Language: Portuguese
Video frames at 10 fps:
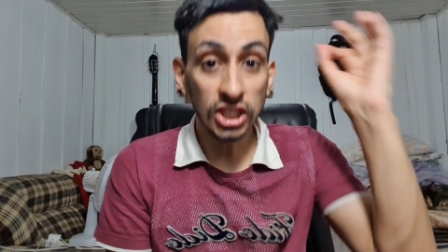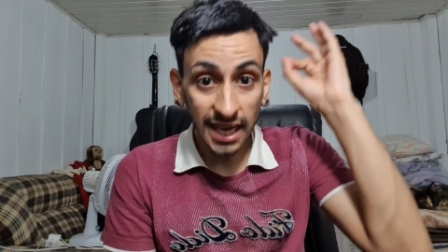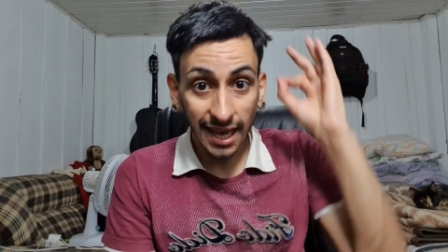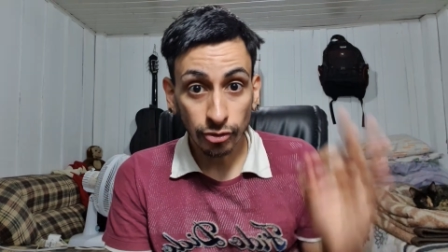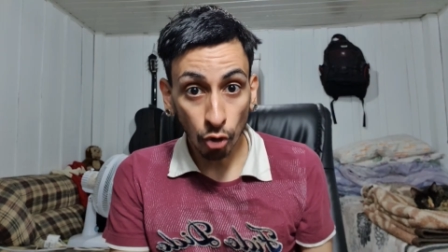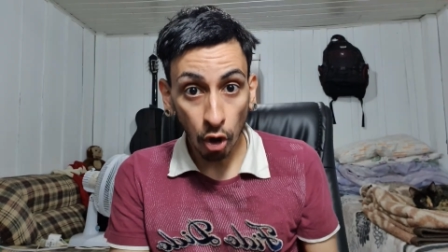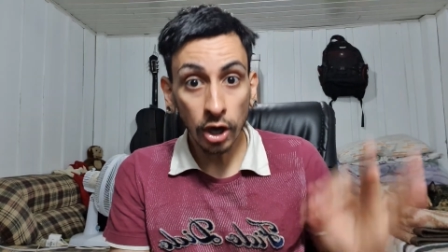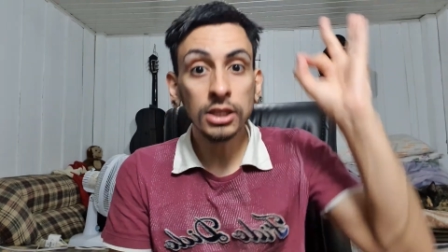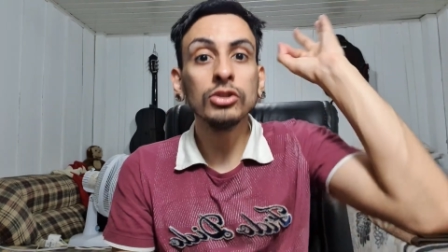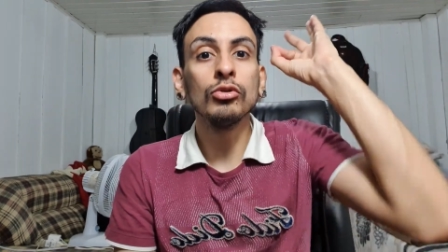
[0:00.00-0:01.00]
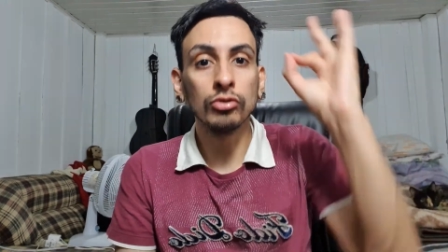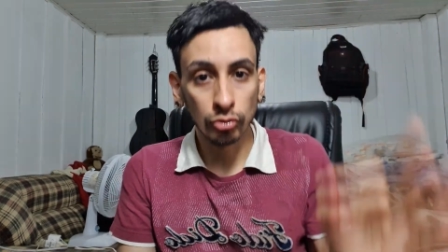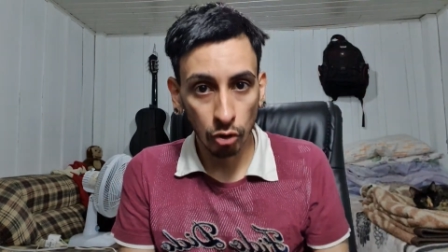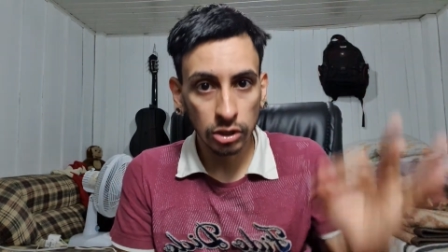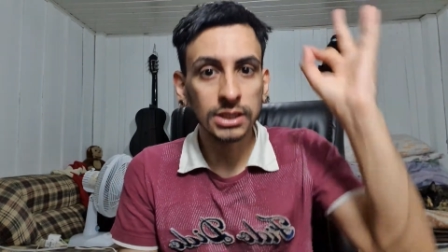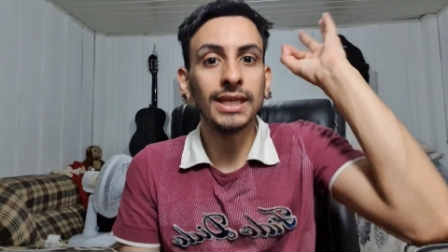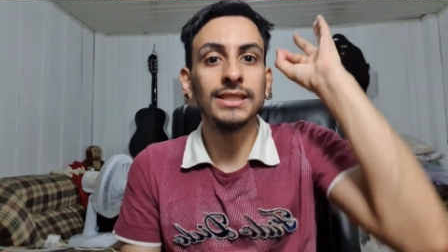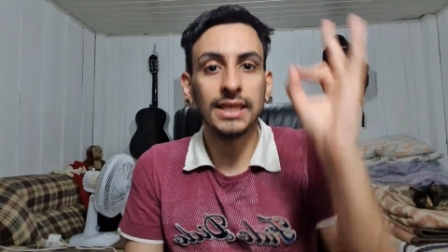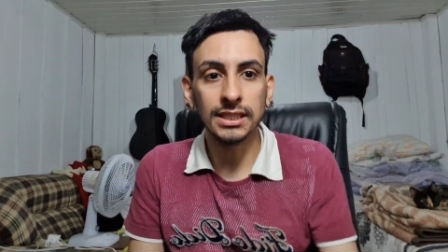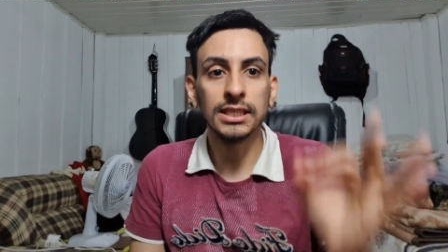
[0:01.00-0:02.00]
Dia 2 do 12 às
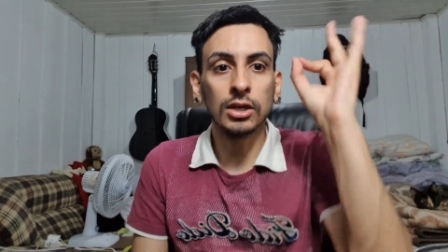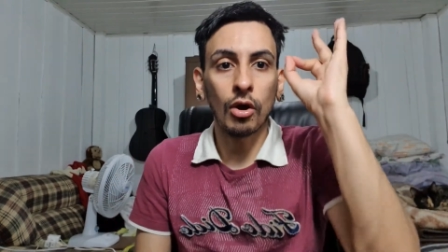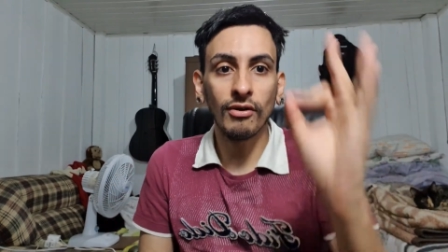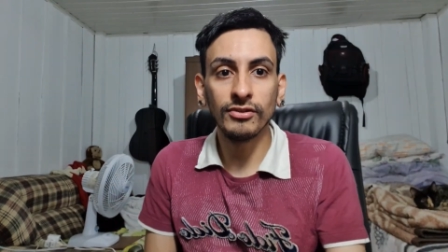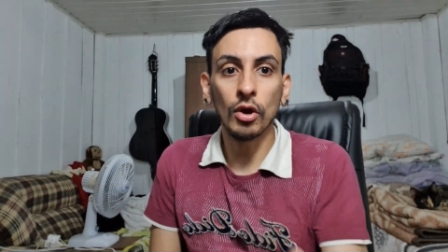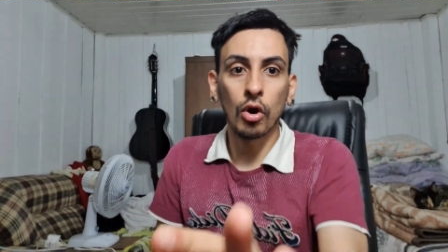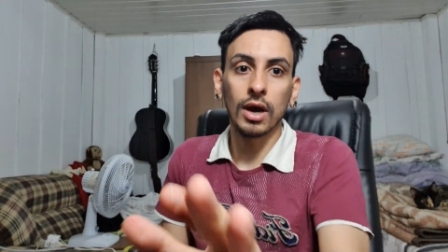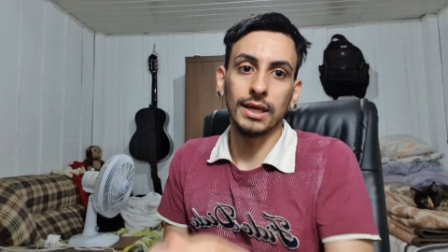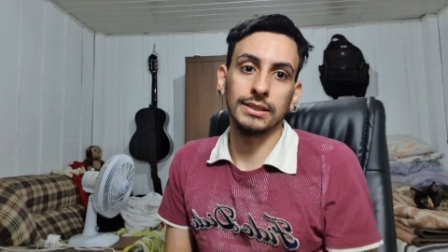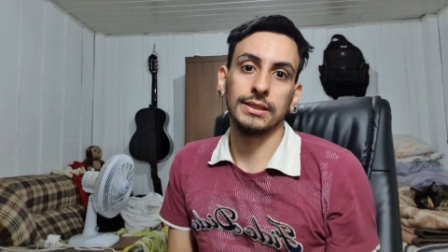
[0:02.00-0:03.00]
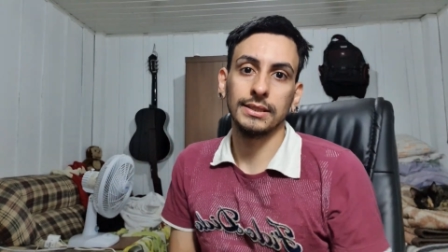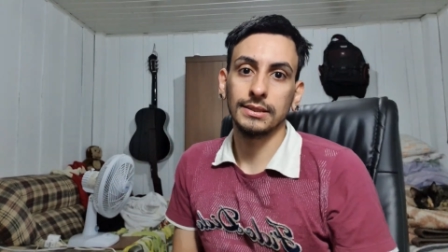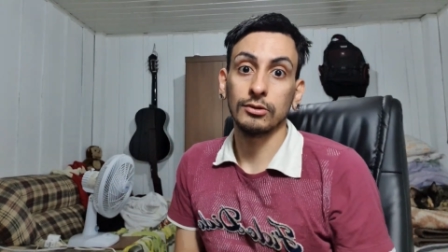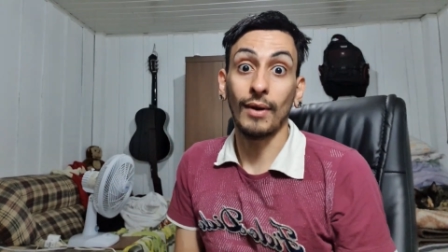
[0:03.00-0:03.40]
19 horas.